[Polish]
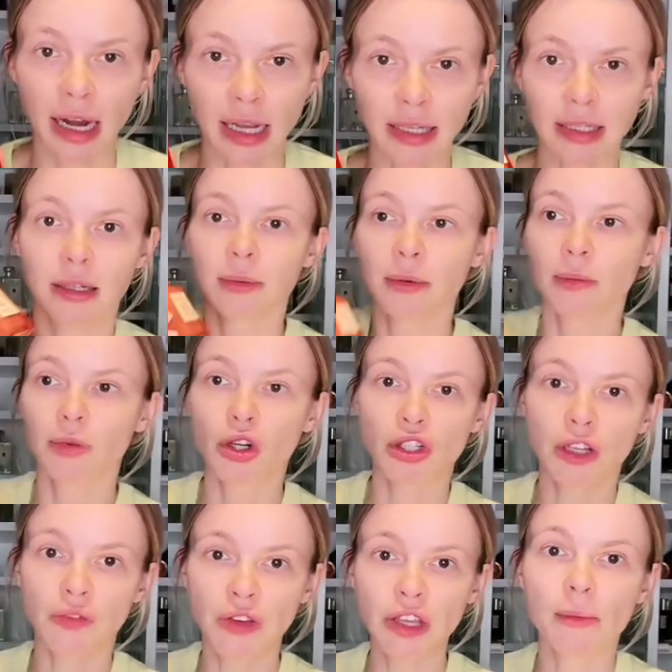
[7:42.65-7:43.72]
I teraz,
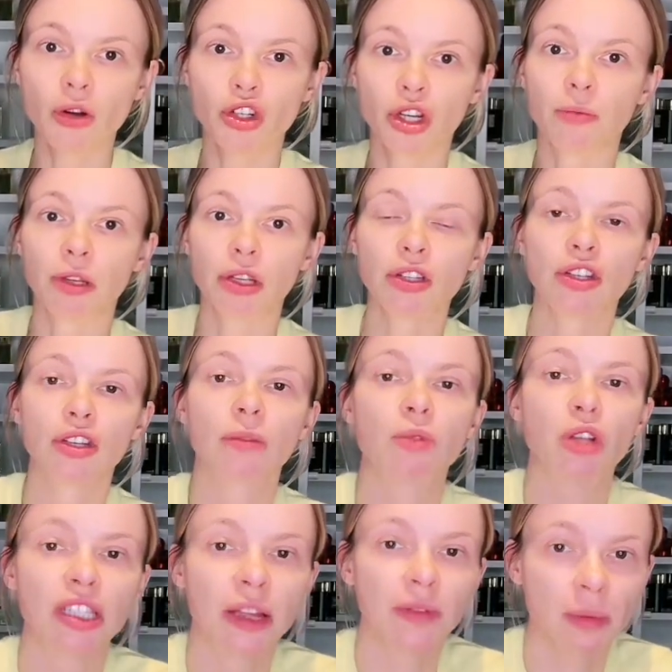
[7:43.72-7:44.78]
brzoskwinia może
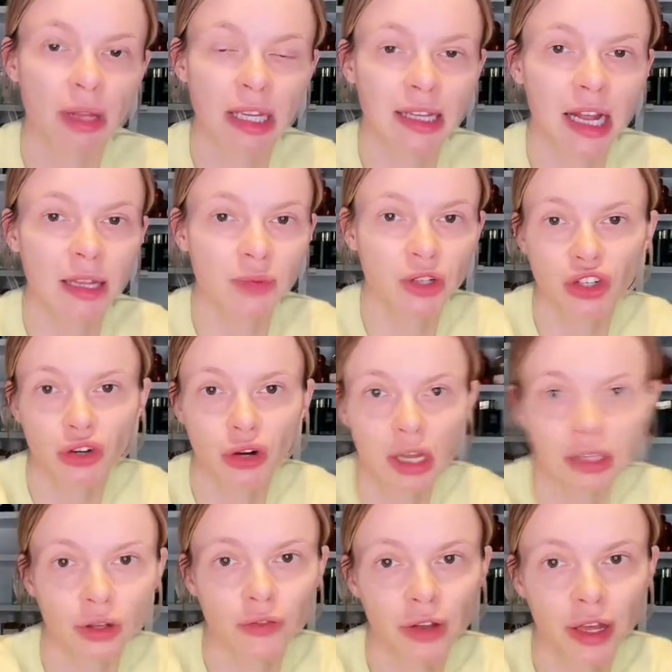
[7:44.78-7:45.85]
być, przedstawiam na skali
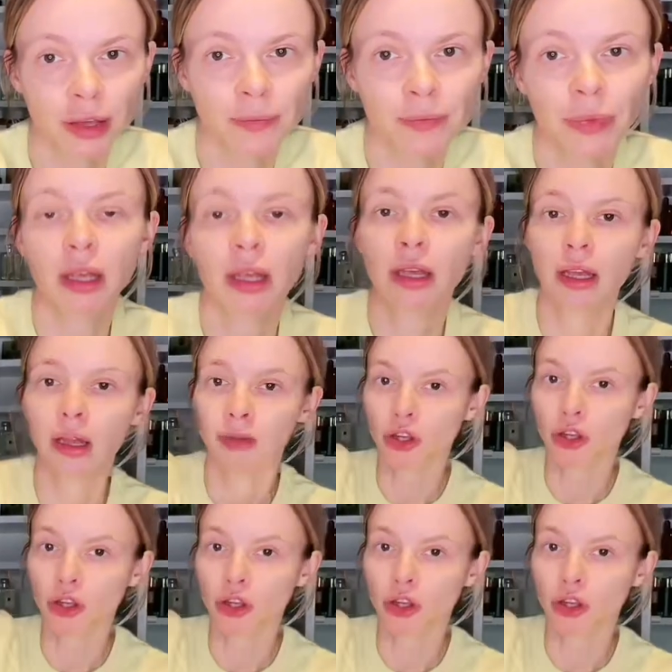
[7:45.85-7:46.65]
przedszkolankowej,